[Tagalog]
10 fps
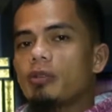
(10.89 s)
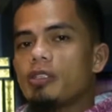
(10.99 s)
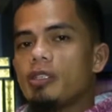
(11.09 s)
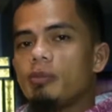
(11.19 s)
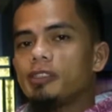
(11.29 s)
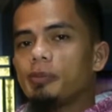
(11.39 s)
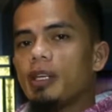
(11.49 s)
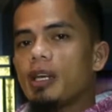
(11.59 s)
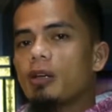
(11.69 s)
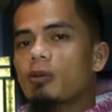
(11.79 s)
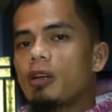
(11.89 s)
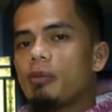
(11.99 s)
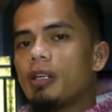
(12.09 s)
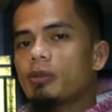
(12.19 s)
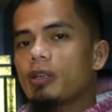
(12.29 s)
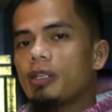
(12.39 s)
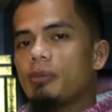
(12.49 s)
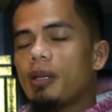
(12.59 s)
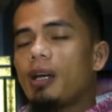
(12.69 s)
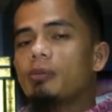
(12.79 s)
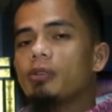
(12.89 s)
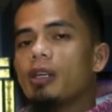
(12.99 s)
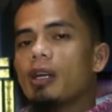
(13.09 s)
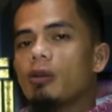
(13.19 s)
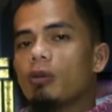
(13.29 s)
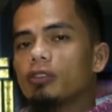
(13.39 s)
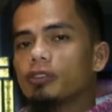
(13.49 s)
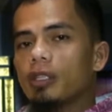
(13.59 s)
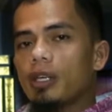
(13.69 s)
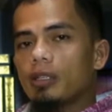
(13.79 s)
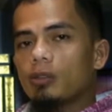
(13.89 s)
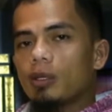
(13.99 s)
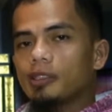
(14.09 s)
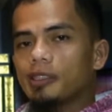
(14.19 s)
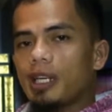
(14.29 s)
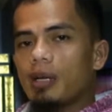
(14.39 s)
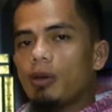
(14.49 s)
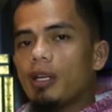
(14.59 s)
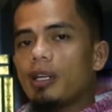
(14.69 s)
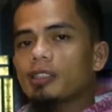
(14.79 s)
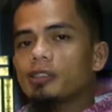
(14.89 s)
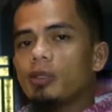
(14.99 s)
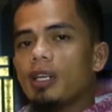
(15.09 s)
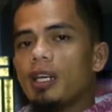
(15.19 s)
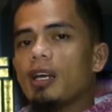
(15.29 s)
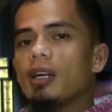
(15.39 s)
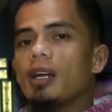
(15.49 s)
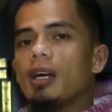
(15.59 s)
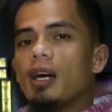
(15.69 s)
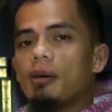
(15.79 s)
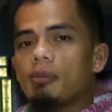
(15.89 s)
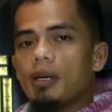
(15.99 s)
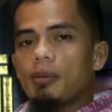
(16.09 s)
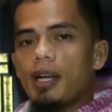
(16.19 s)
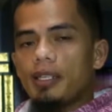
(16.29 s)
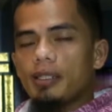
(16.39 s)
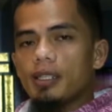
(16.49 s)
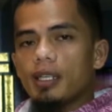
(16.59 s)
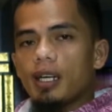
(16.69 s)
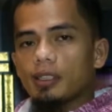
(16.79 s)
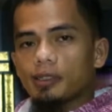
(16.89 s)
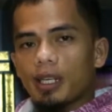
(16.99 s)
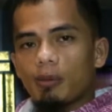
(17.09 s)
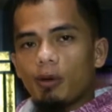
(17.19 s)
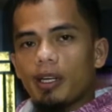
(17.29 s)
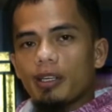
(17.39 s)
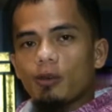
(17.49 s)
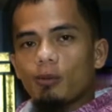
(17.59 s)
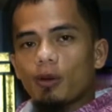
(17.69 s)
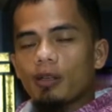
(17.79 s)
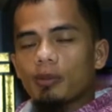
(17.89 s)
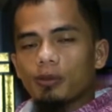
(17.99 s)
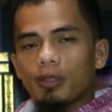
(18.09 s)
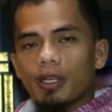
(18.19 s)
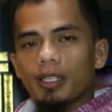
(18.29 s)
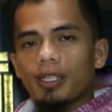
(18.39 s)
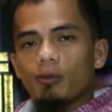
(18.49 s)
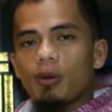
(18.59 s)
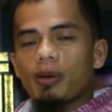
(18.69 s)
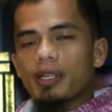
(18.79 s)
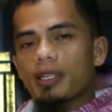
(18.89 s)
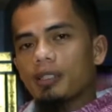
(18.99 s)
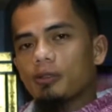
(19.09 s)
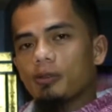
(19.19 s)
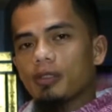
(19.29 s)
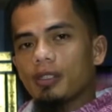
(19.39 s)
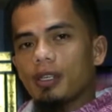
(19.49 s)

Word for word: الرجيم بسم الله الرحمن الرحيم الحمد لله والصلاة والسلام على رسول الله أما بعد Assalamu alaikum warahmatullahi wabarakatuh